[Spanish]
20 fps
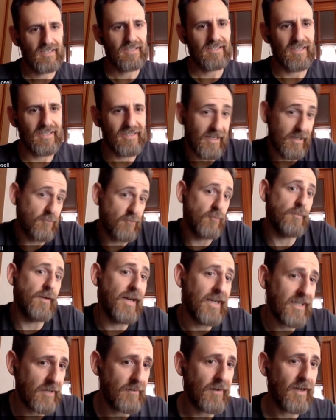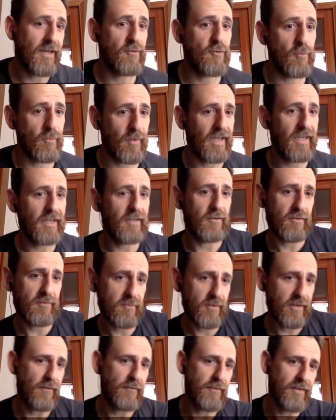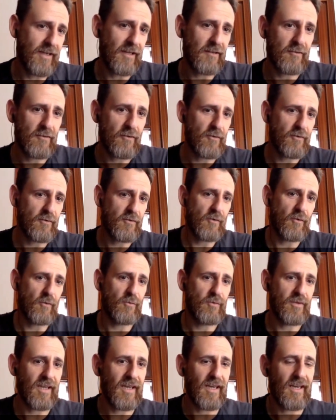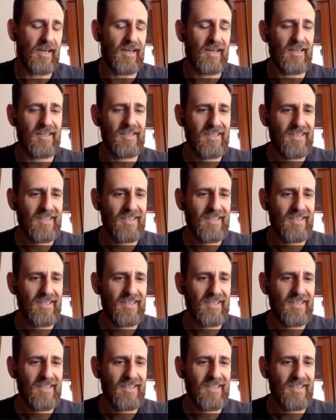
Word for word: y estar en su país, trabajar en su país, ¿no? Porque al final todos nos gusta